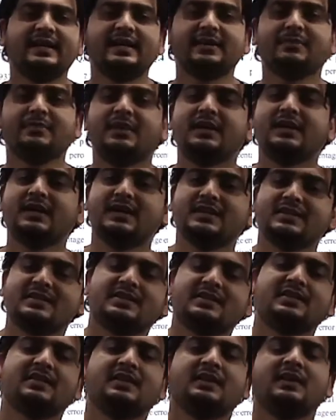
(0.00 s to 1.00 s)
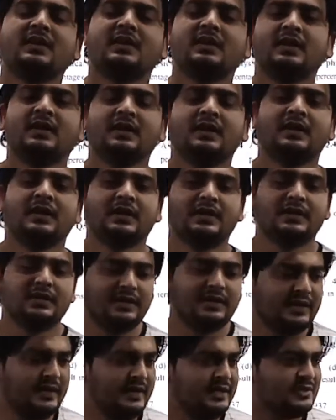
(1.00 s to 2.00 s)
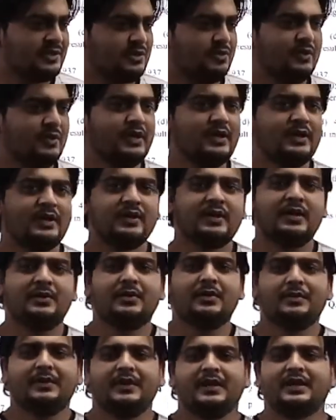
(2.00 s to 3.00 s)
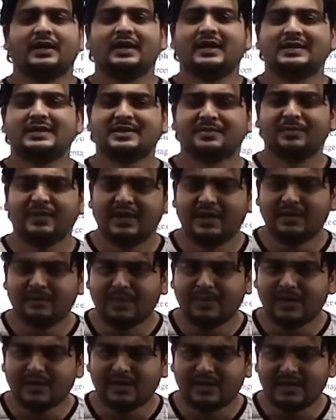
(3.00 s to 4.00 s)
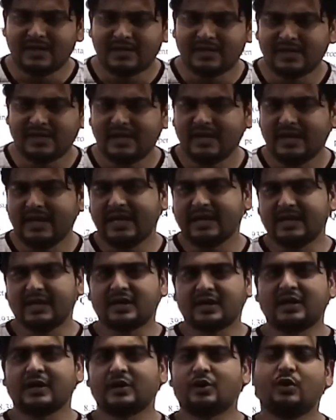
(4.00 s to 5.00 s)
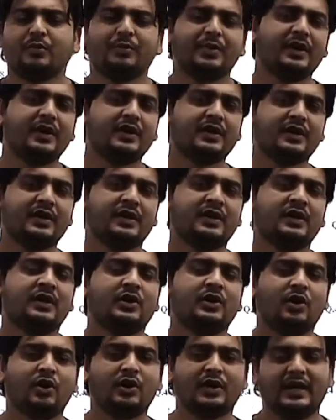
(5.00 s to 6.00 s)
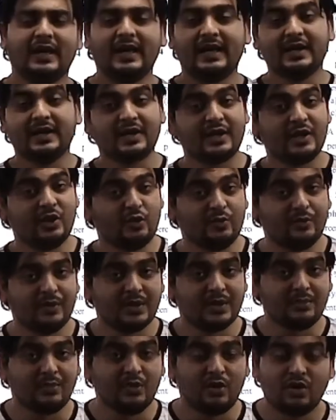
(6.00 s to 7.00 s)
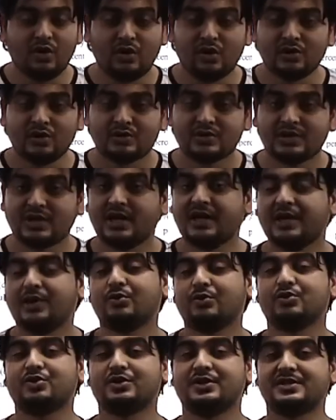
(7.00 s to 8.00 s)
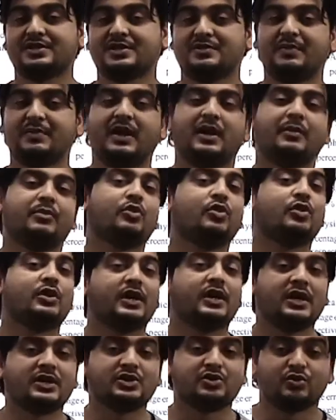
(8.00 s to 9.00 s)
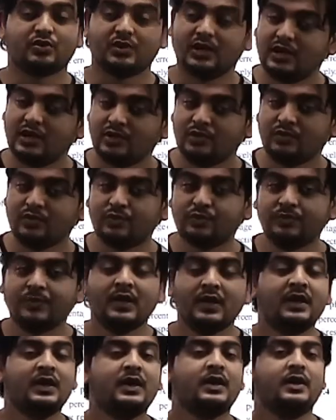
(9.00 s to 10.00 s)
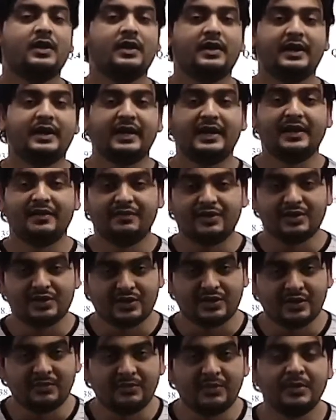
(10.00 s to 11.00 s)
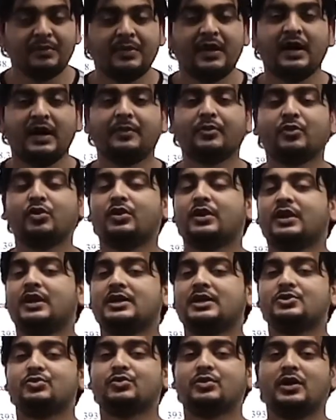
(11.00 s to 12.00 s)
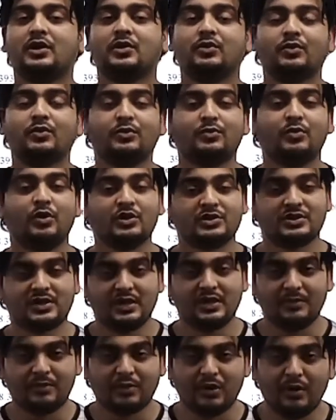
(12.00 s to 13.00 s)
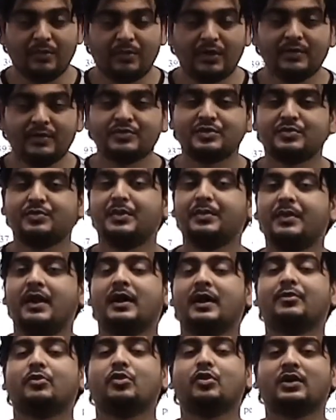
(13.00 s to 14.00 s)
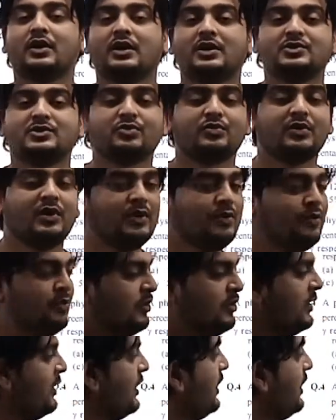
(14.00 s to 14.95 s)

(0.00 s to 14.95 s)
हैं अपनी क्लास देखिए स्टूडेंट हम अपनी क्लास में पढ़ रहे थे एरर का टॉपिक और एरर के ऊपर बहुत सारे क्वेश्चंस मैं आपको करा चुका हूँ डेरिवेशन भी मैं आपको करा चुका हूँ बहुत सारी प्रॉब्लम्स भी मैं आपको करा चुका हूँ